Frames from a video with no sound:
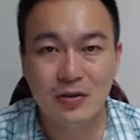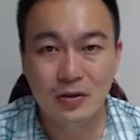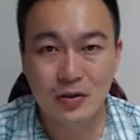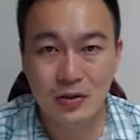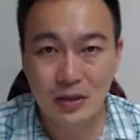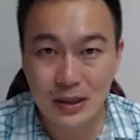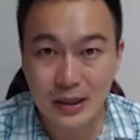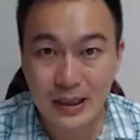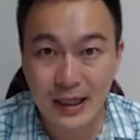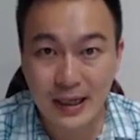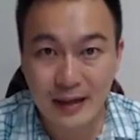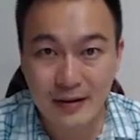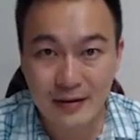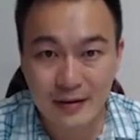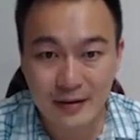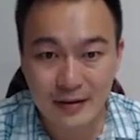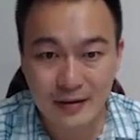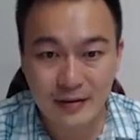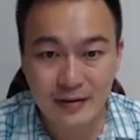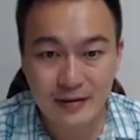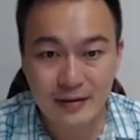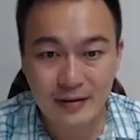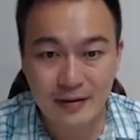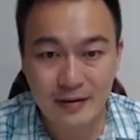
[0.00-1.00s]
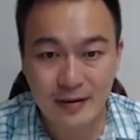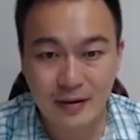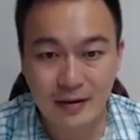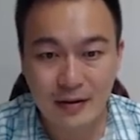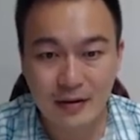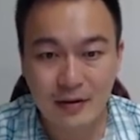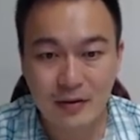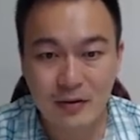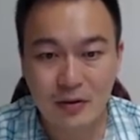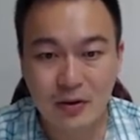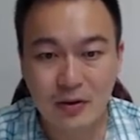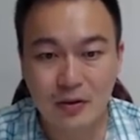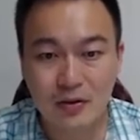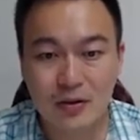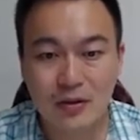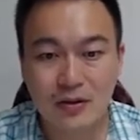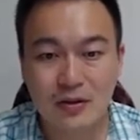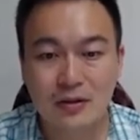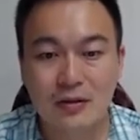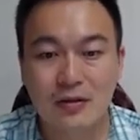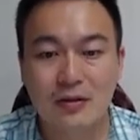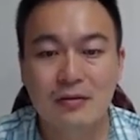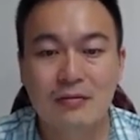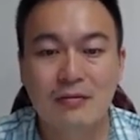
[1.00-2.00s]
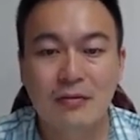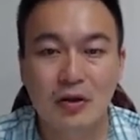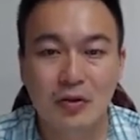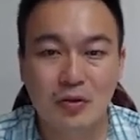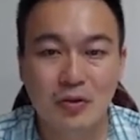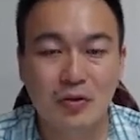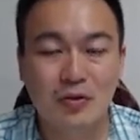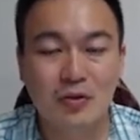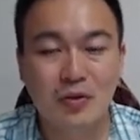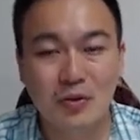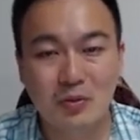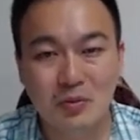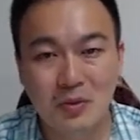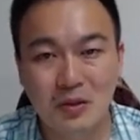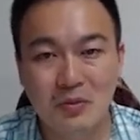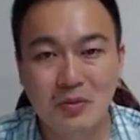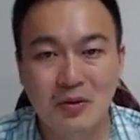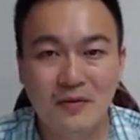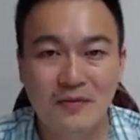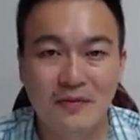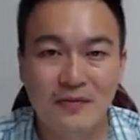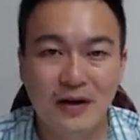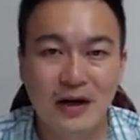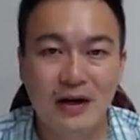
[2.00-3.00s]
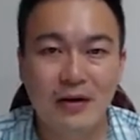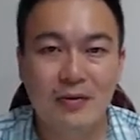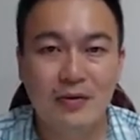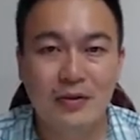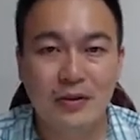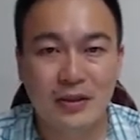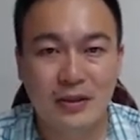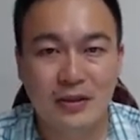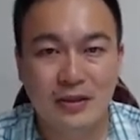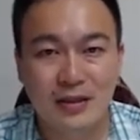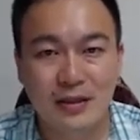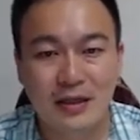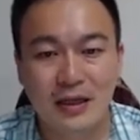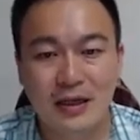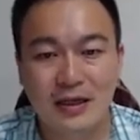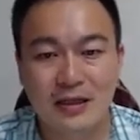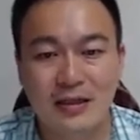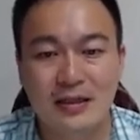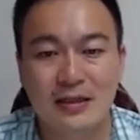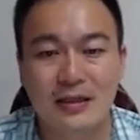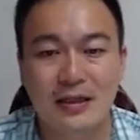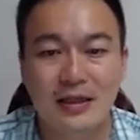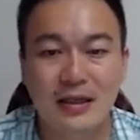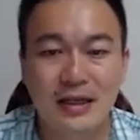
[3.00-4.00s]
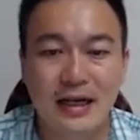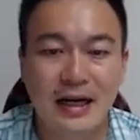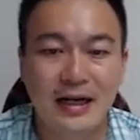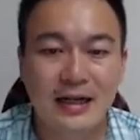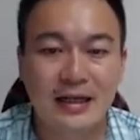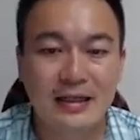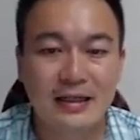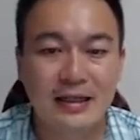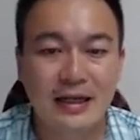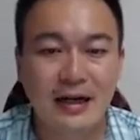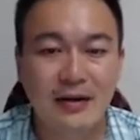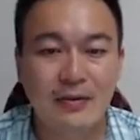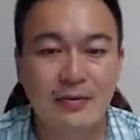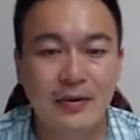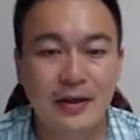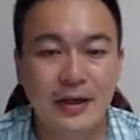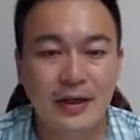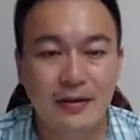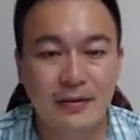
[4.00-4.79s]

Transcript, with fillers: 一样的，好，都是牛顿除以米平方，或者是类似的压力单位。